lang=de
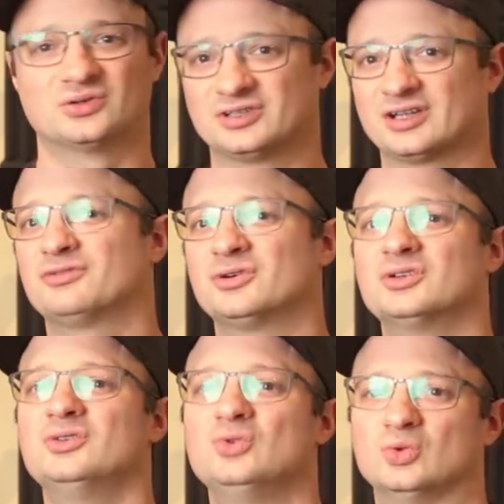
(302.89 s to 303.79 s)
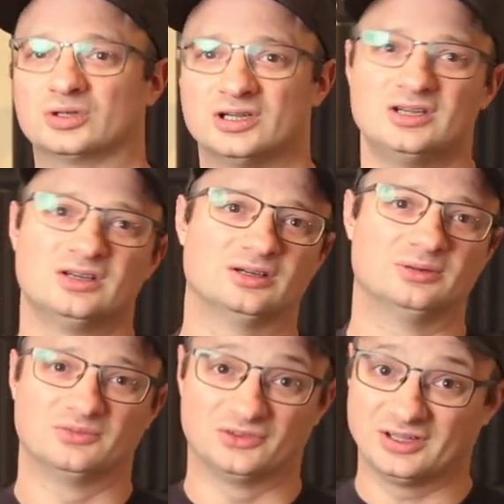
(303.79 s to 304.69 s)
und davon genug,
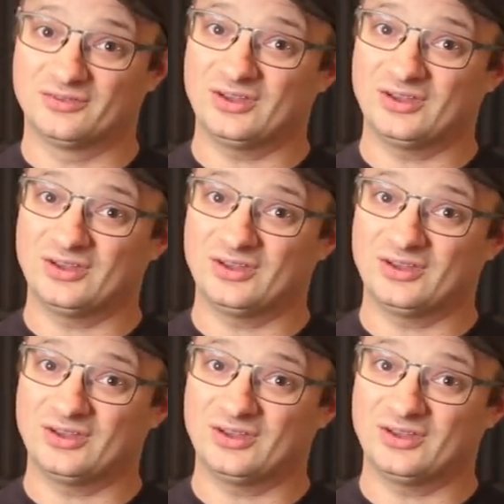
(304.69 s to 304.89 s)
ähm, dann